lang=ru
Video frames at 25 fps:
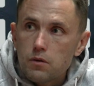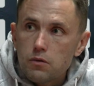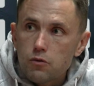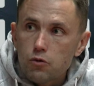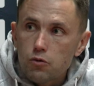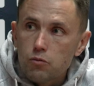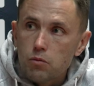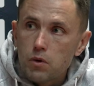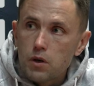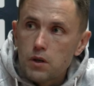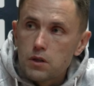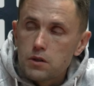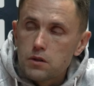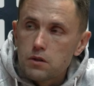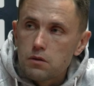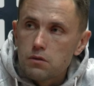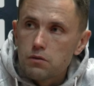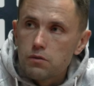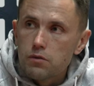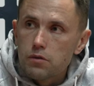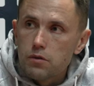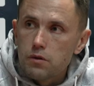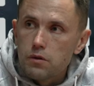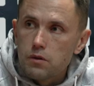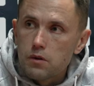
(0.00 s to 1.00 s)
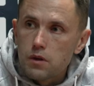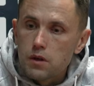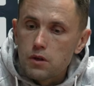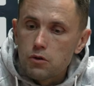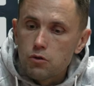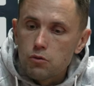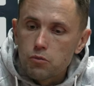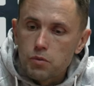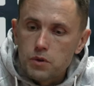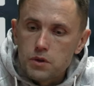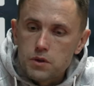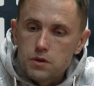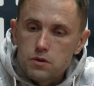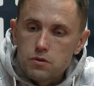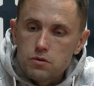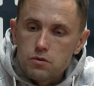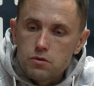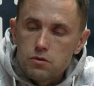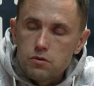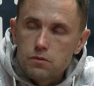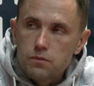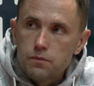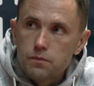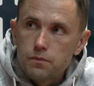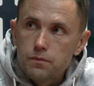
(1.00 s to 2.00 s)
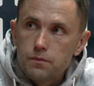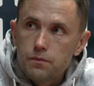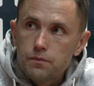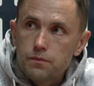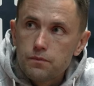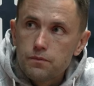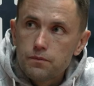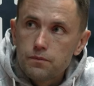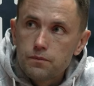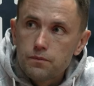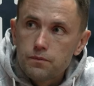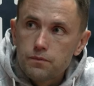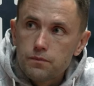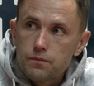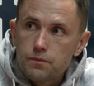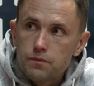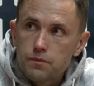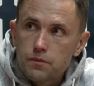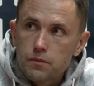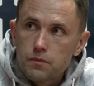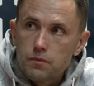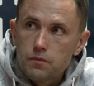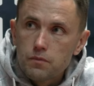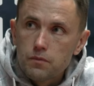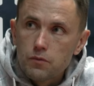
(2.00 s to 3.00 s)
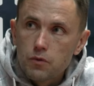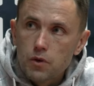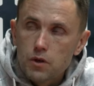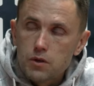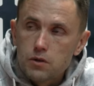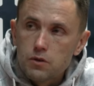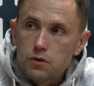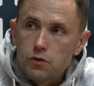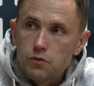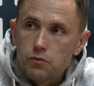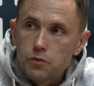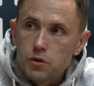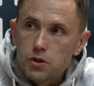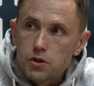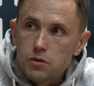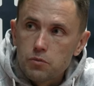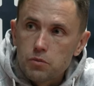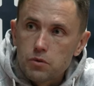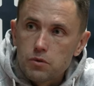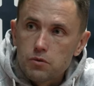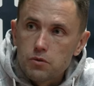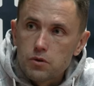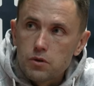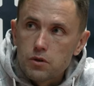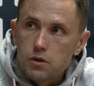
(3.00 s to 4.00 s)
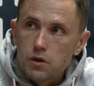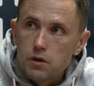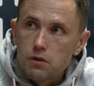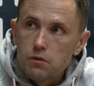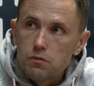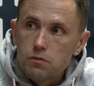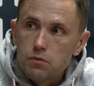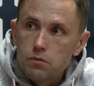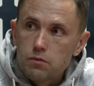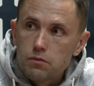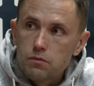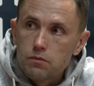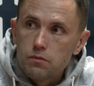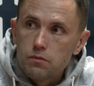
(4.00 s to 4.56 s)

футболистов на эту позицию. Козлов Миша получил травму.